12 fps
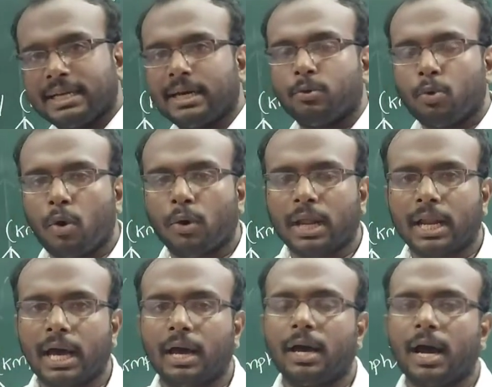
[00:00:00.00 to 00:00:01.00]
என்ன
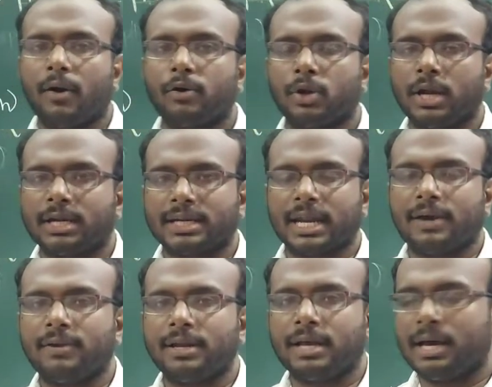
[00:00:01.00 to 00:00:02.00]
ஓவராலாக அவரோட
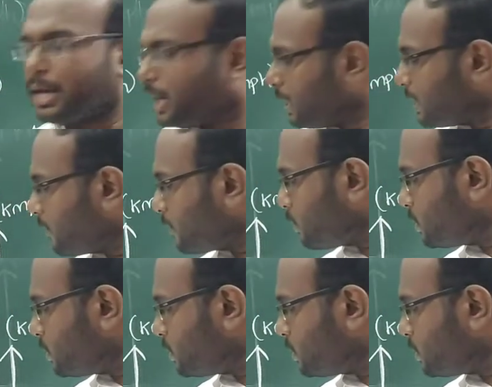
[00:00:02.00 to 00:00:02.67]
ட்ராவலில் எவ்வளோ